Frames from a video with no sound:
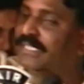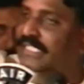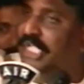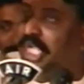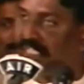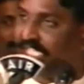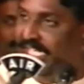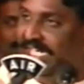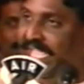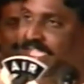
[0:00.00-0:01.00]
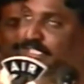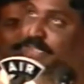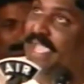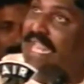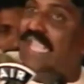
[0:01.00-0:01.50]
என்பது கீழே
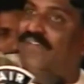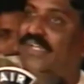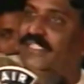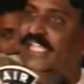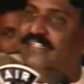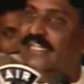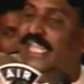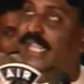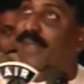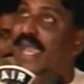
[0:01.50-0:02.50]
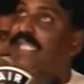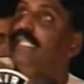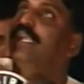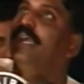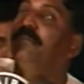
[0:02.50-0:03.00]
இருந்து மேலே வருவது என்ற நிலையை
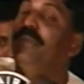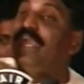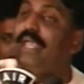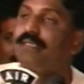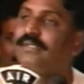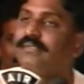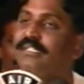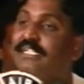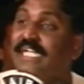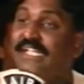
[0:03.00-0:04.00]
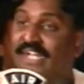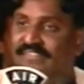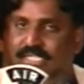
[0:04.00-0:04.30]
மாறி மேலே இருந்து கீழே வர